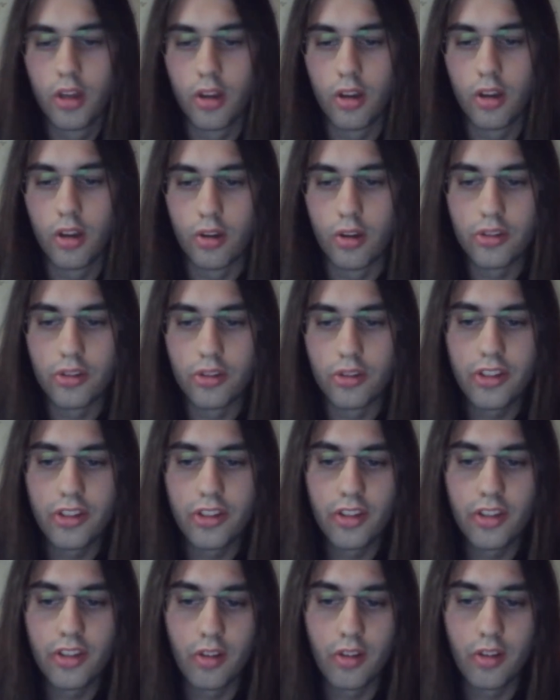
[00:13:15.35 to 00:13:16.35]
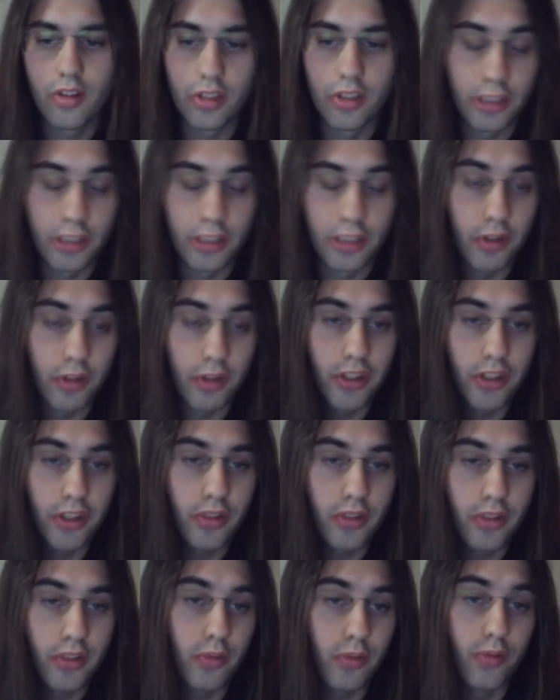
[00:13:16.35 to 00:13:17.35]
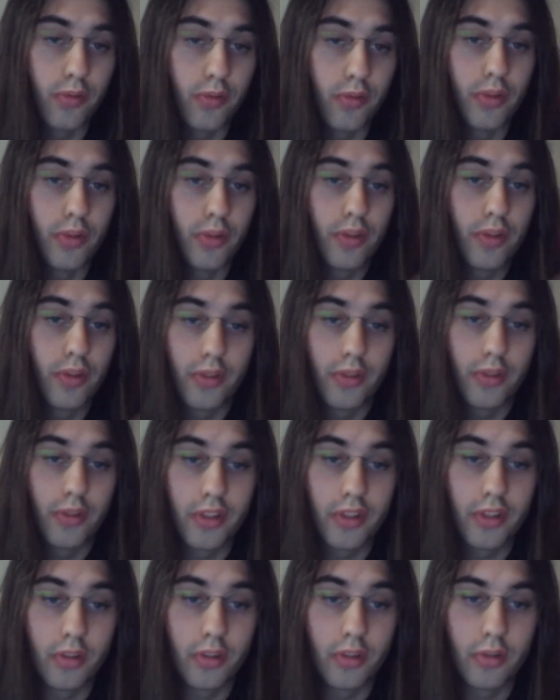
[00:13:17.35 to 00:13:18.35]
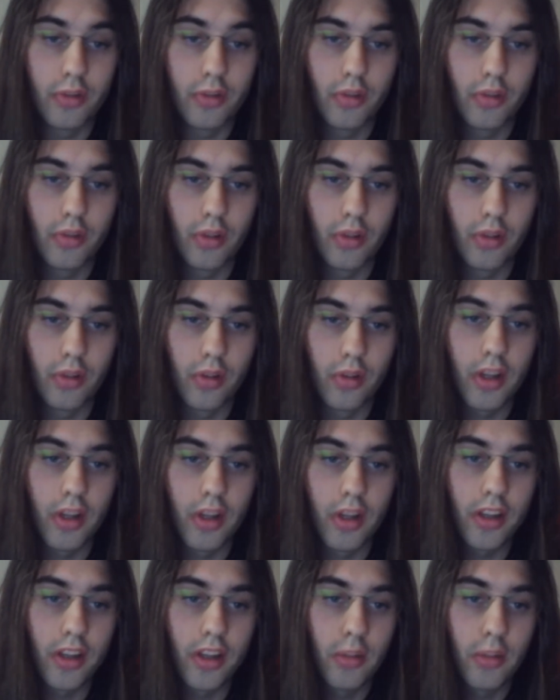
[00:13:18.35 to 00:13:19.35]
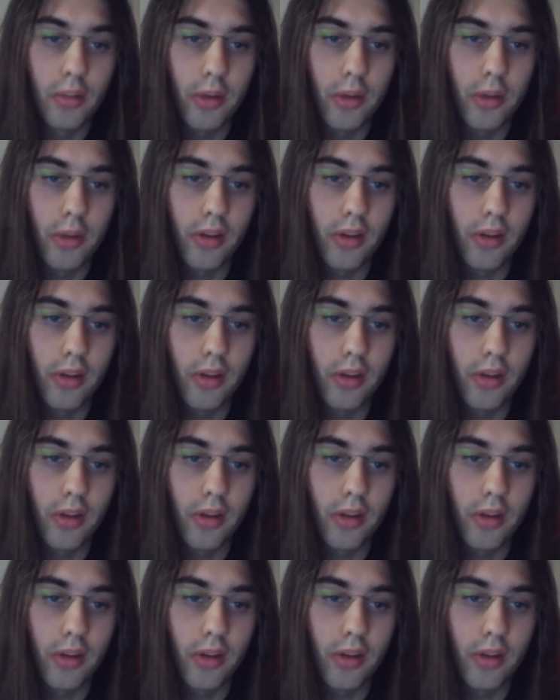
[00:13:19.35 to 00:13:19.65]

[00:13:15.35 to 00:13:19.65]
euh, c'est les G-Guardians, donc vous vous défaussez de un heal